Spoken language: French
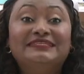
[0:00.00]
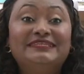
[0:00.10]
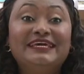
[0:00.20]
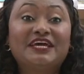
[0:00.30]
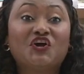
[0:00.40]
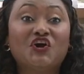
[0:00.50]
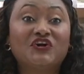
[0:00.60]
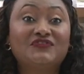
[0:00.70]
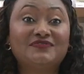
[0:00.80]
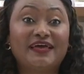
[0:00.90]
des
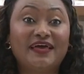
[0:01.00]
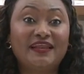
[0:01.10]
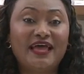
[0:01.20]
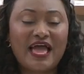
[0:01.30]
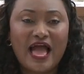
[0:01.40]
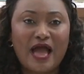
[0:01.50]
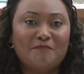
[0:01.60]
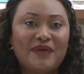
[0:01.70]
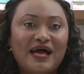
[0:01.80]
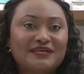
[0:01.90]
cocktails à
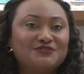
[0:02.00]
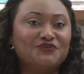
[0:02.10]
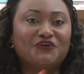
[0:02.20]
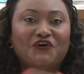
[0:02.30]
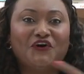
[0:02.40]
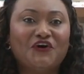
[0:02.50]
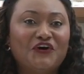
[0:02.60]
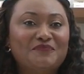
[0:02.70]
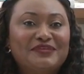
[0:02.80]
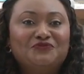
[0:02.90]
base de
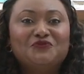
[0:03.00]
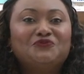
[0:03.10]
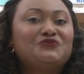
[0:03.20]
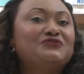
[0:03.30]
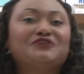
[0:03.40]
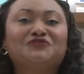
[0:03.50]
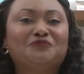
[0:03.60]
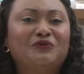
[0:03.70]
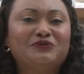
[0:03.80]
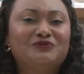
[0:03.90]
rhum et de toutes sortes de
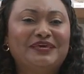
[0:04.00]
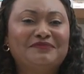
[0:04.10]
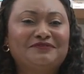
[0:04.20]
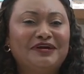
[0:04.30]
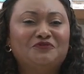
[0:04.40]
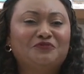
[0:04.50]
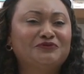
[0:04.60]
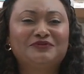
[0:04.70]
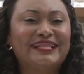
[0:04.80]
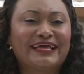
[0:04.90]
produits québécois et de
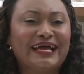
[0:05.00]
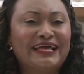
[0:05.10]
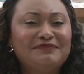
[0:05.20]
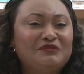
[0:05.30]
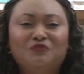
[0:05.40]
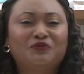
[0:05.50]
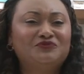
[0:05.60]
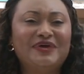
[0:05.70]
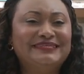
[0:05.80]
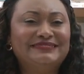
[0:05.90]
produits de la Caraïbe et de
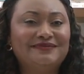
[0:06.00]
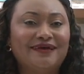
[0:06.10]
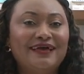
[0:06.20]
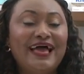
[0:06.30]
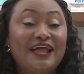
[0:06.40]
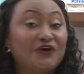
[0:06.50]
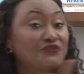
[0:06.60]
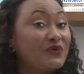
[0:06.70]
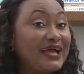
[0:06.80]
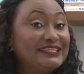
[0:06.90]
produits haïtiens. Alors
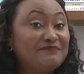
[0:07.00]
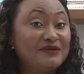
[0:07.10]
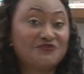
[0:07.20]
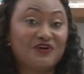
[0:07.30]
ne ratez pas ce